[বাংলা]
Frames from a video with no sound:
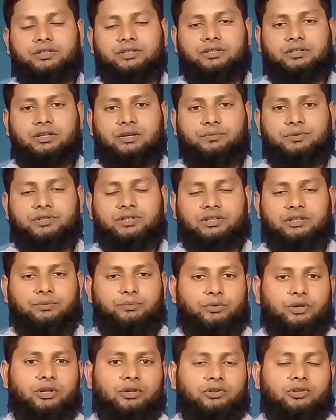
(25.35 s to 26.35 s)
স্বামীর সাথে
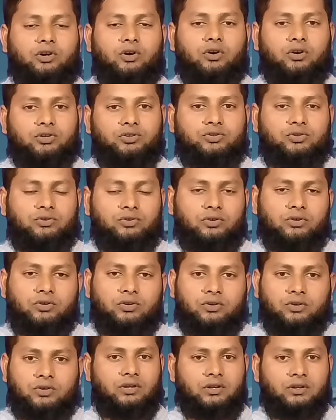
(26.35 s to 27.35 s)
মিলিত হওয়ার জন্য
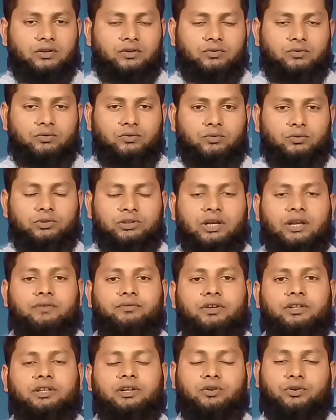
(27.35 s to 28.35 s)
উতাল
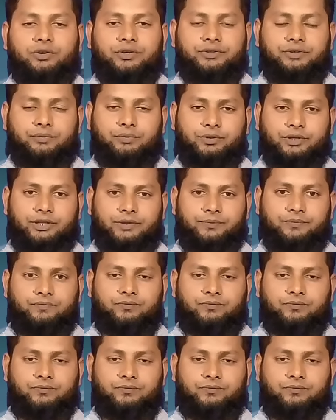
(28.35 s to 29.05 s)
পাতাল হয়ে যাবে